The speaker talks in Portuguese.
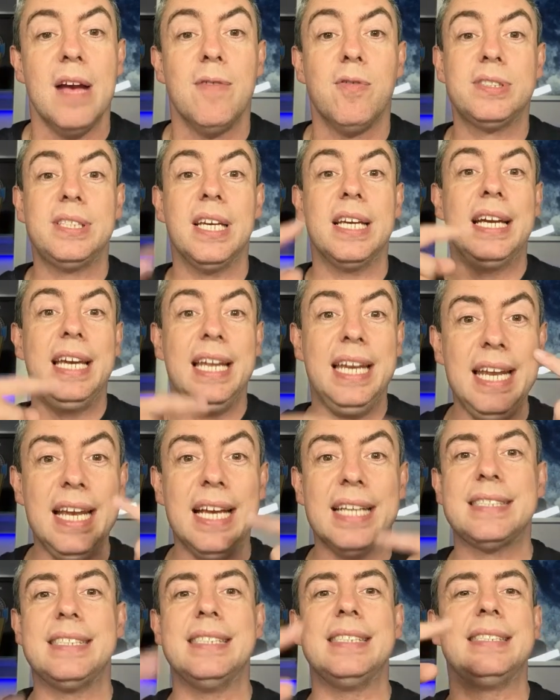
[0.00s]
você
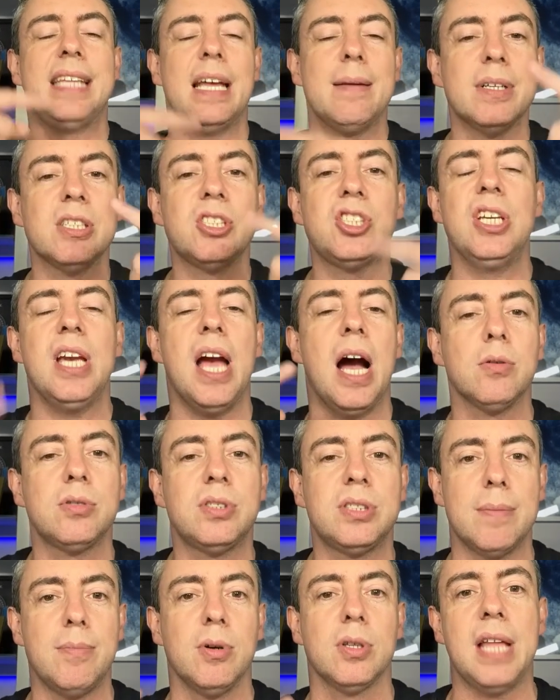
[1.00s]
cria sistemas de
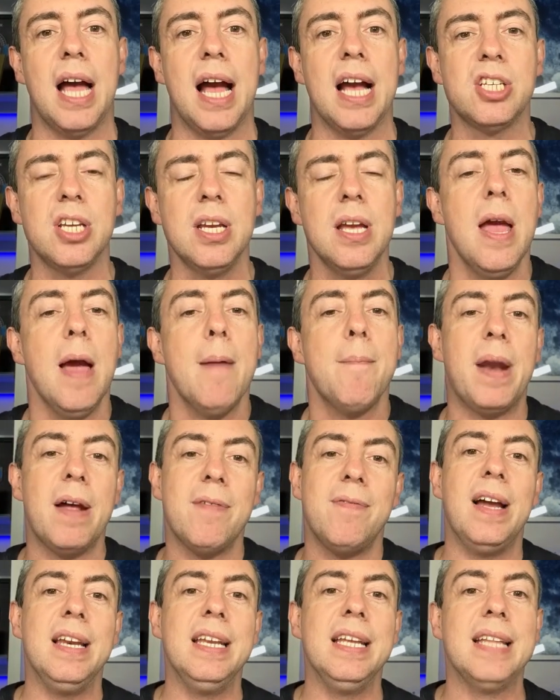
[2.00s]
autossabotagem para
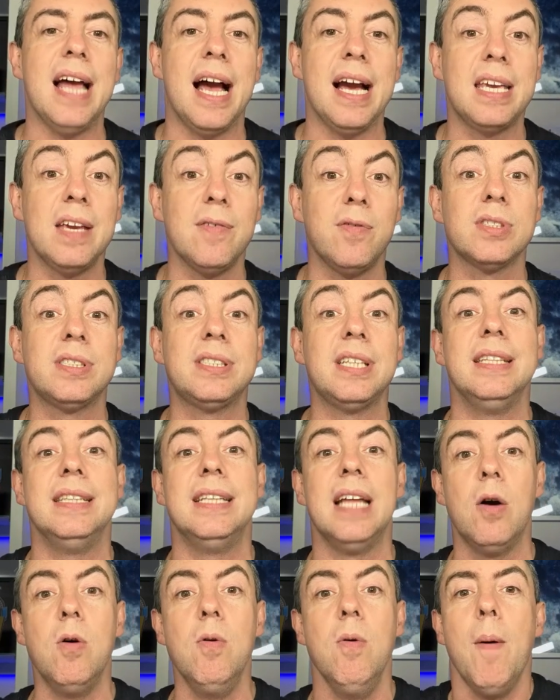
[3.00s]
validar que você
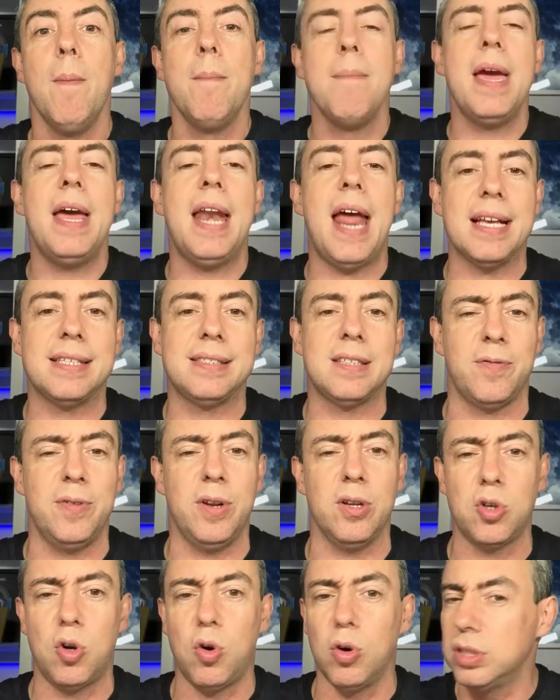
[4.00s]
não merece.
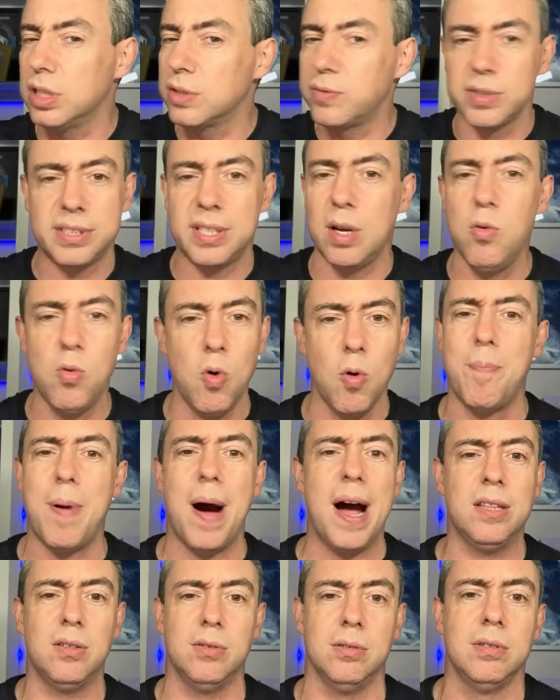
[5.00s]
Afinal de contas, você é um
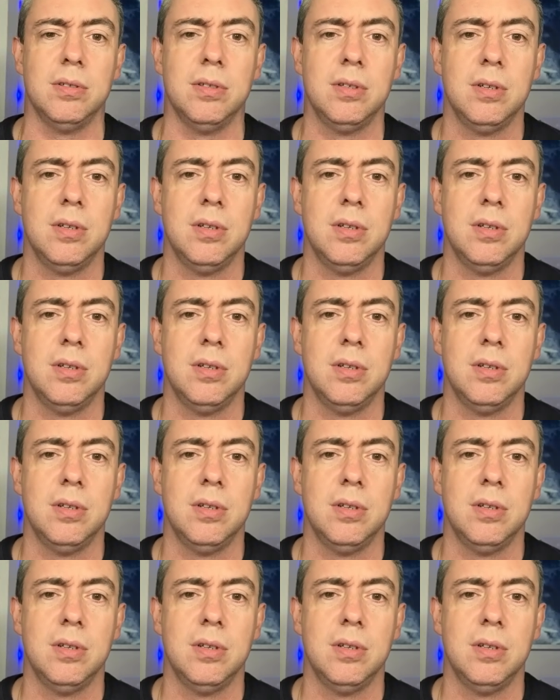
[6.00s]
culpado.